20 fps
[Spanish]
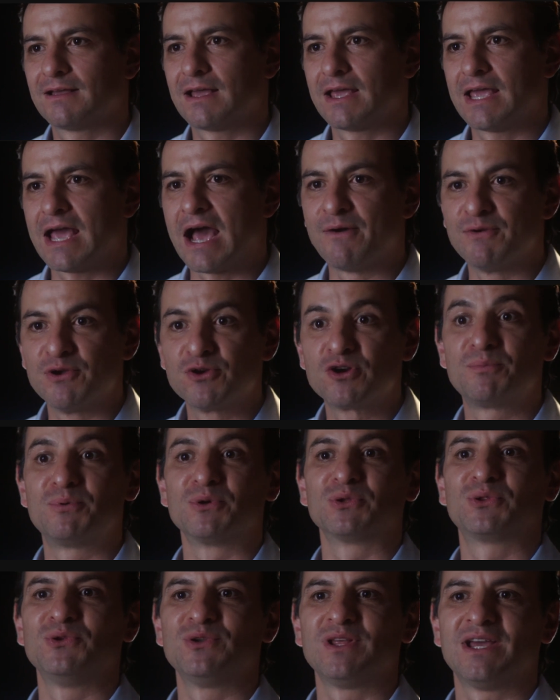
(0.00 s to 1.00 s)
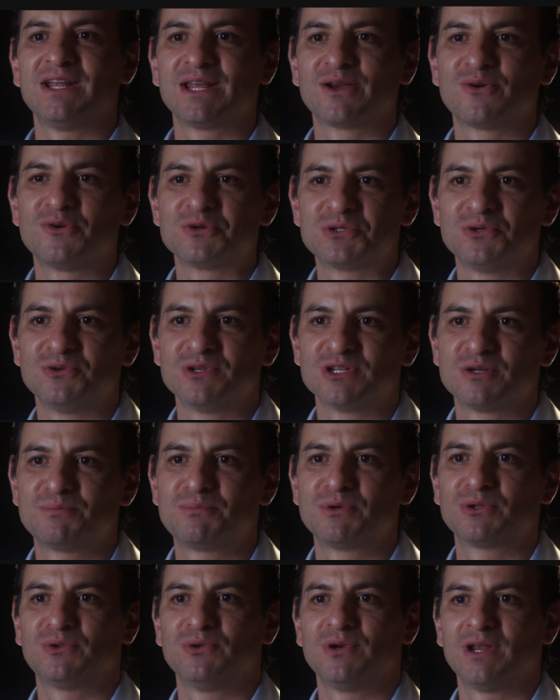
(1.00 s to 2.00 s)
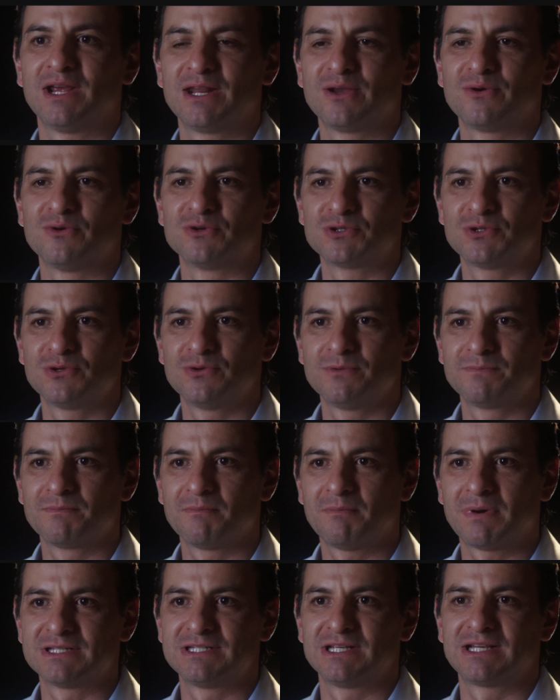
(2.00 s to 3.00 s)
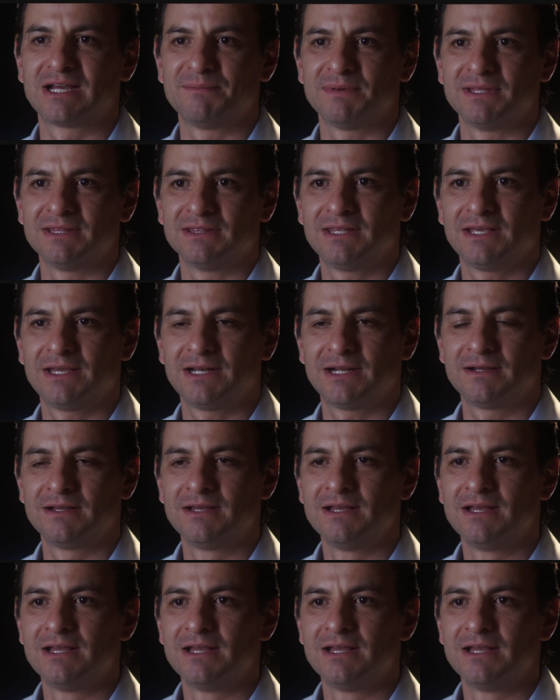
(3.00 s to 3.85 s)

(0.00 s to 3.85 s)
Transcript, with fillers: había una oportunidad de negocio y esa oportunidad de negocio básicamente era